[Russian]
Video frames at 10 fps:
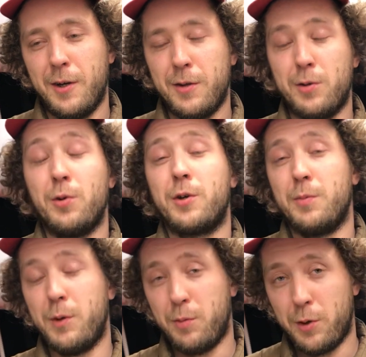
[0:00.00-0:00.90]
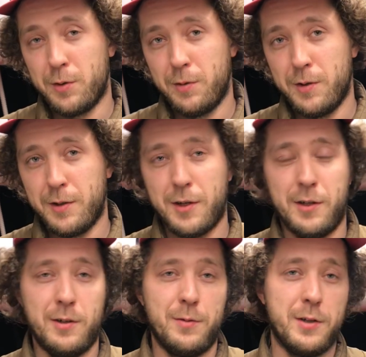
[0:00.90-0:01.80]
Не только мы пользовались,
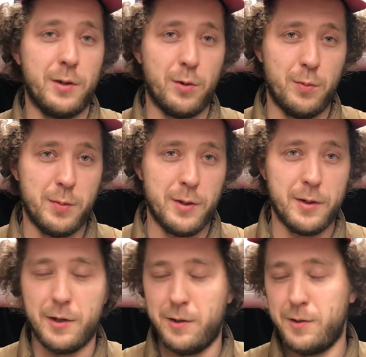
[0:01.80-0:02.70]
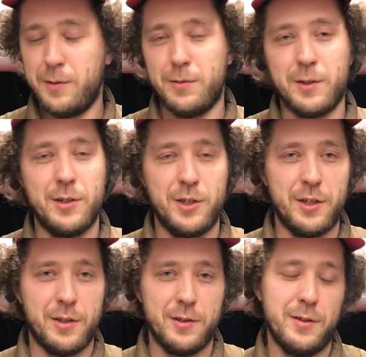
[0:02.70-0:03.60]
заходила вся группа, грелась,
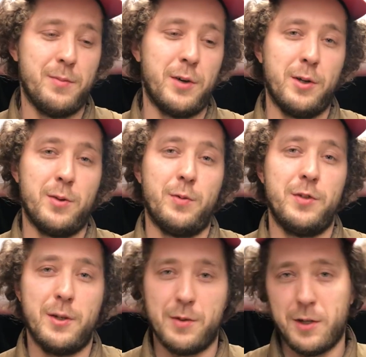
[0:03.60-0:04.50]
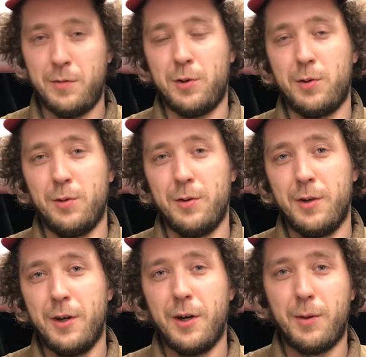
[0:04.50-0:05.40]
восхищалась. Поэтому всем советую,
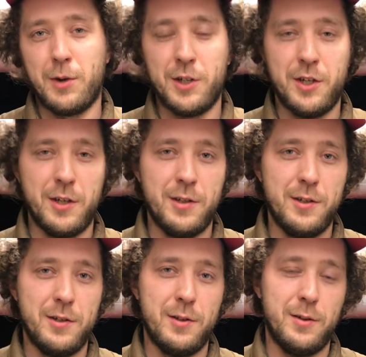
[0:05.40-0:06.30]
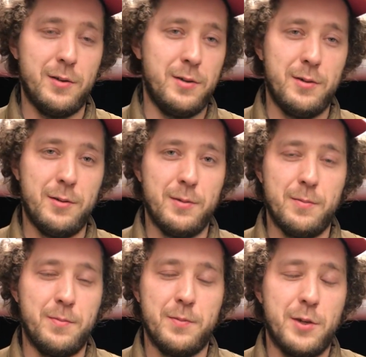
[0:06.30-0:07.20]
обращайтесь. И
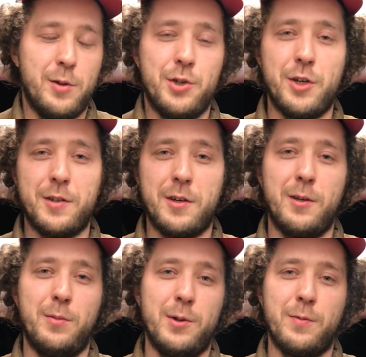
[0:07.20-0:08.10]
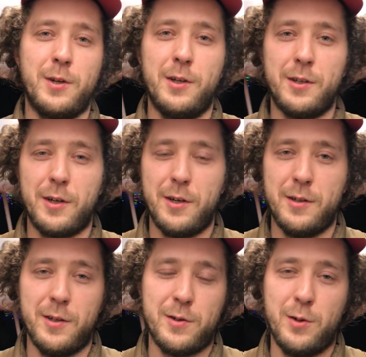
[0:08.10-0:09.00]
в следующий раз, когда будем в Калининграде
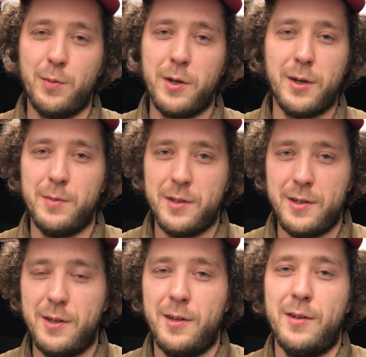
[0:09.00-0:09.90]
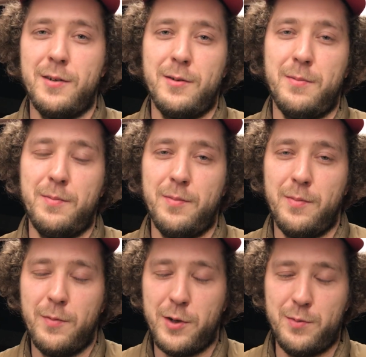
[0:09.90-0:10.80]
на съемках, обязательно
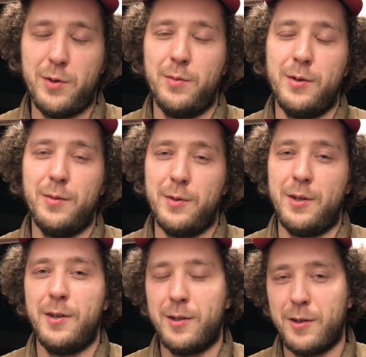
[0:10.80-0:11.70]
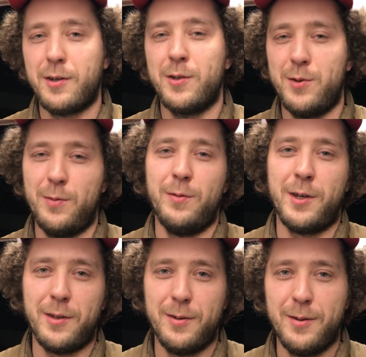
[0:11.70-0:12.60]
возьмем именно этот костюм воин.